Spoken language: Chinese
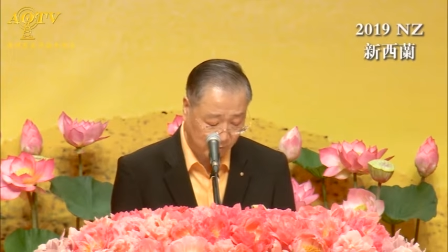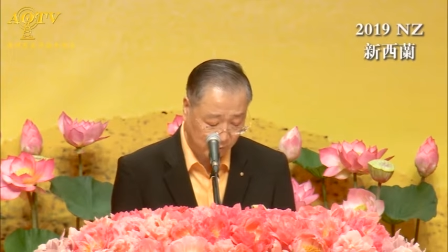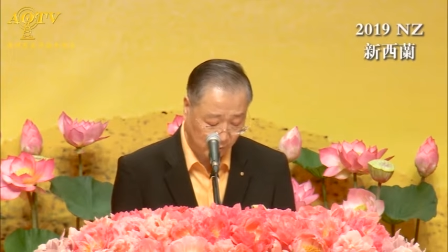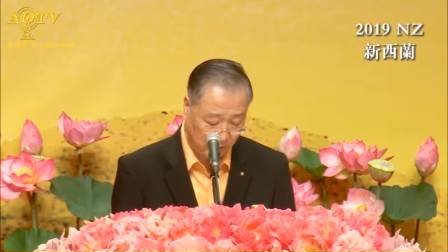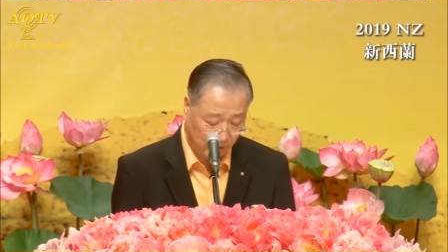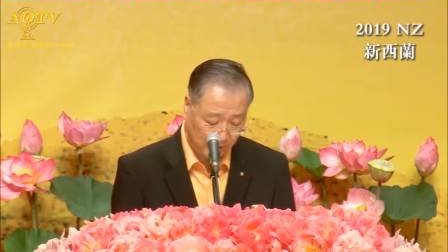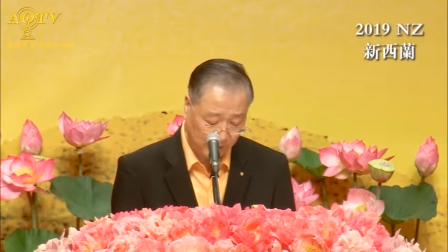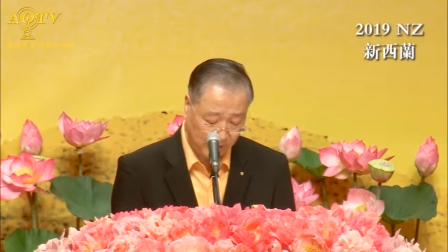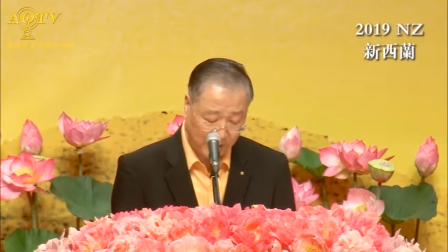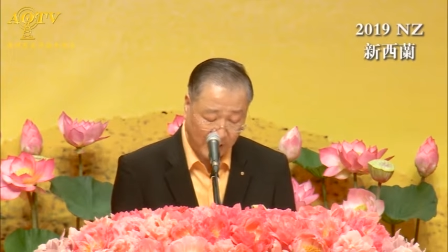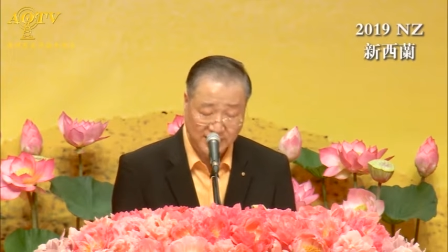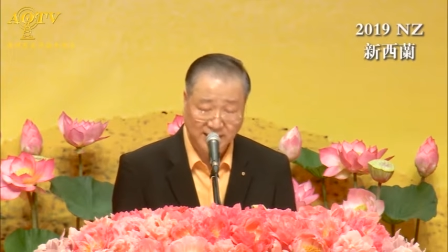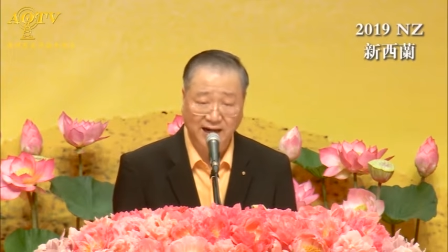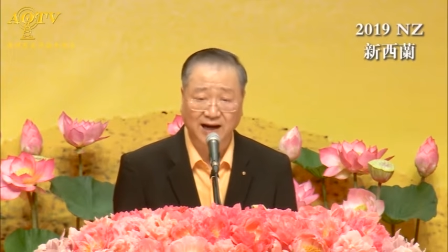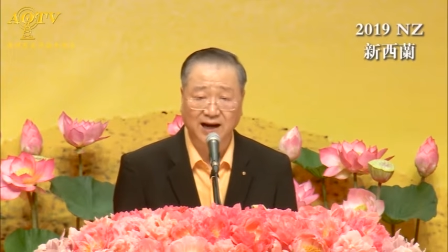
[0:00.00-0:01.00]
说：“
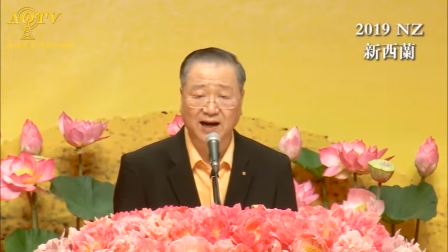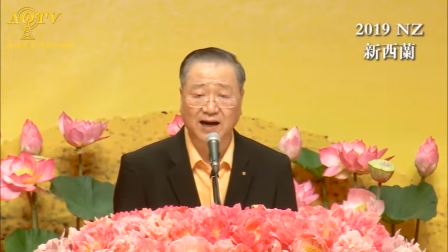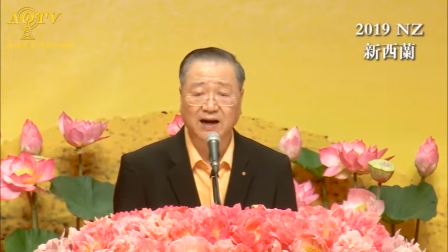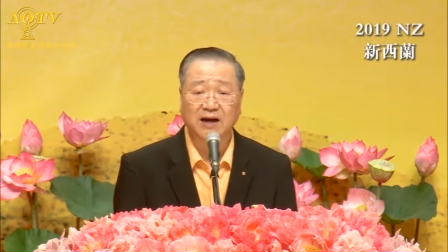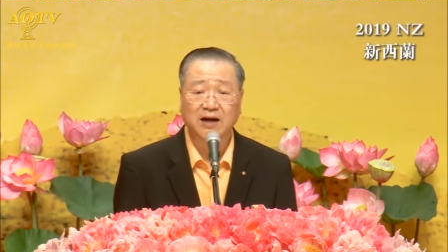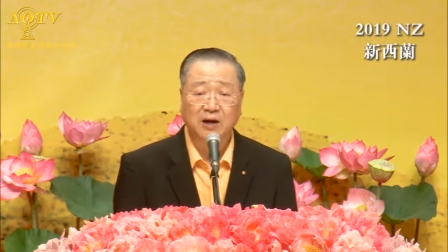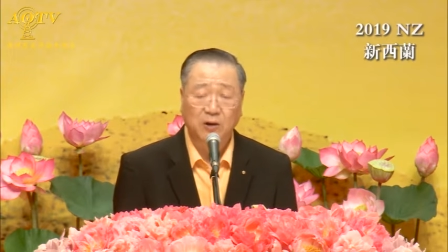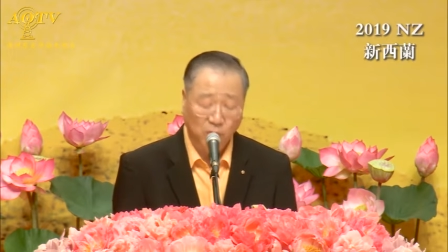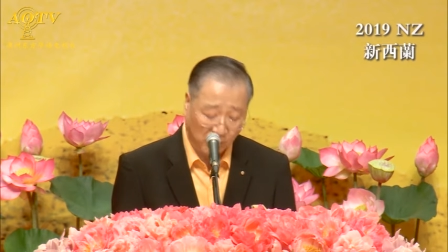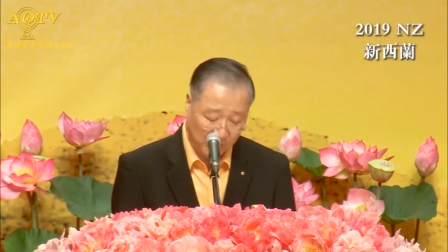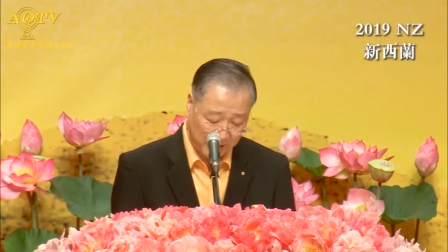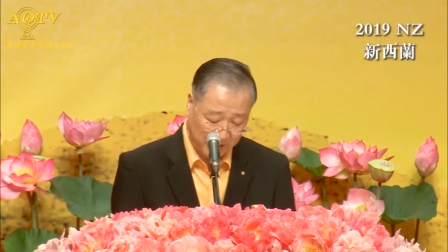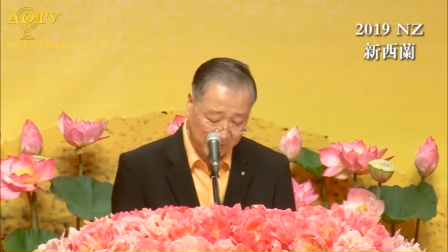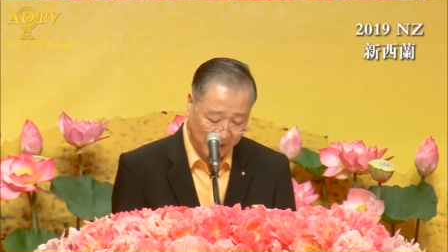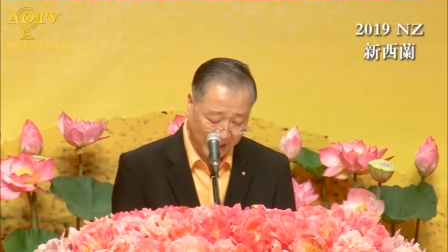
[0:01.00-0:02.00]
哎呀，我
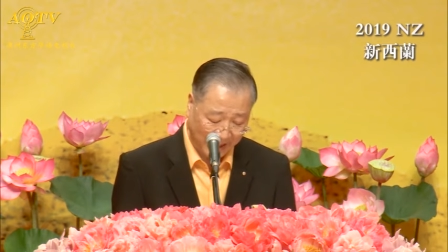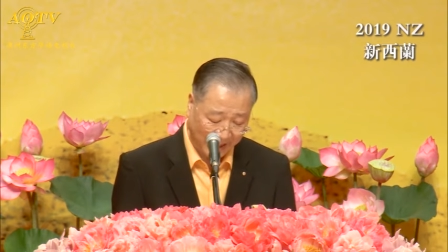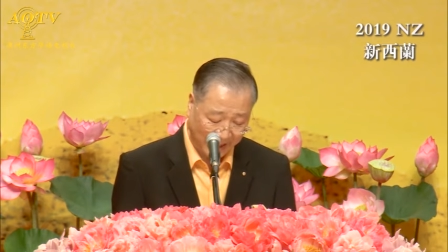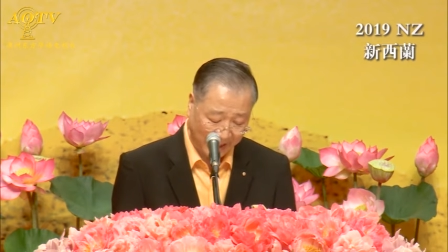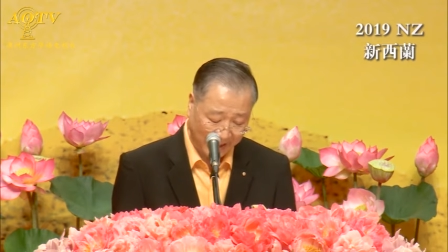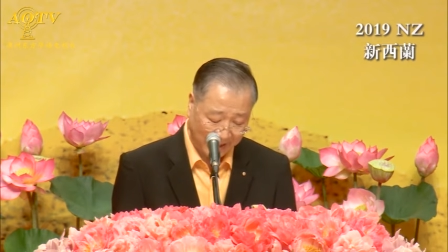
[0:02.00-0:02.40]
明白了。